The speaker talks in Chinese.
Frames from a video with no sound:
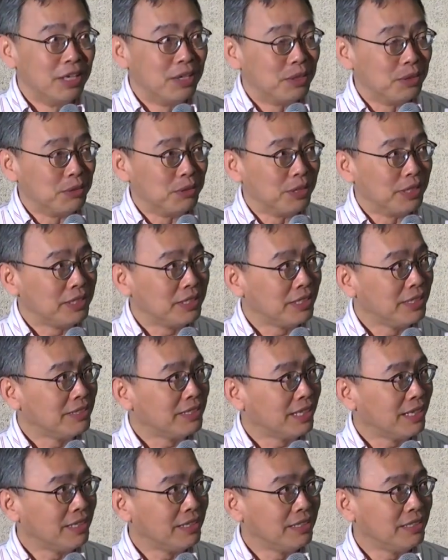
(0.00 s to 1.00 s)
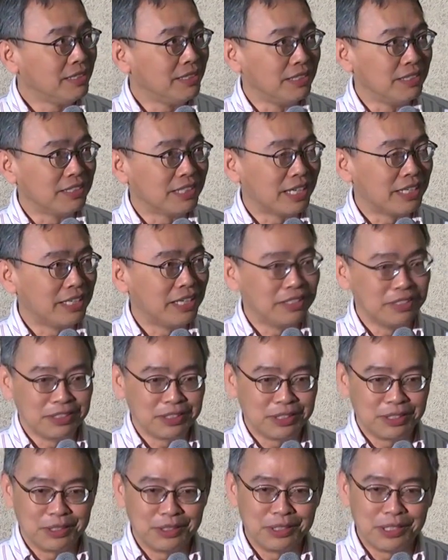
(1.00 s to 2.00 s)
我原先在写摘要的
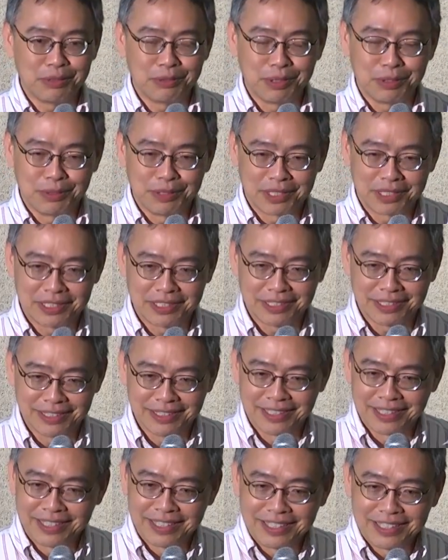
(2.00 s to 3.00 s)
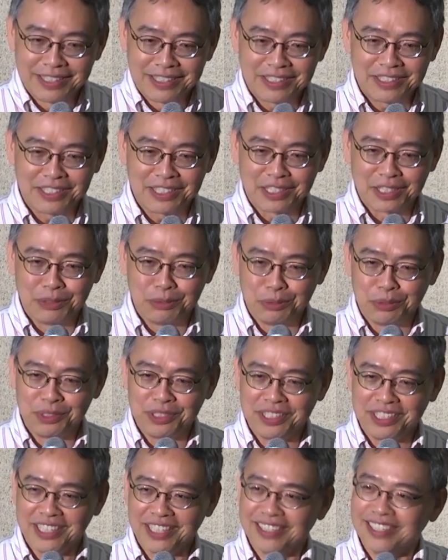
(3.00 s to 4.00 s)
时候，认为我可以写个五
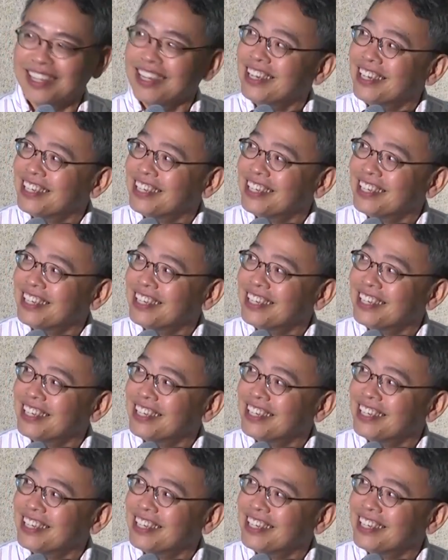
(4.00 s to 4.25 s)
十年。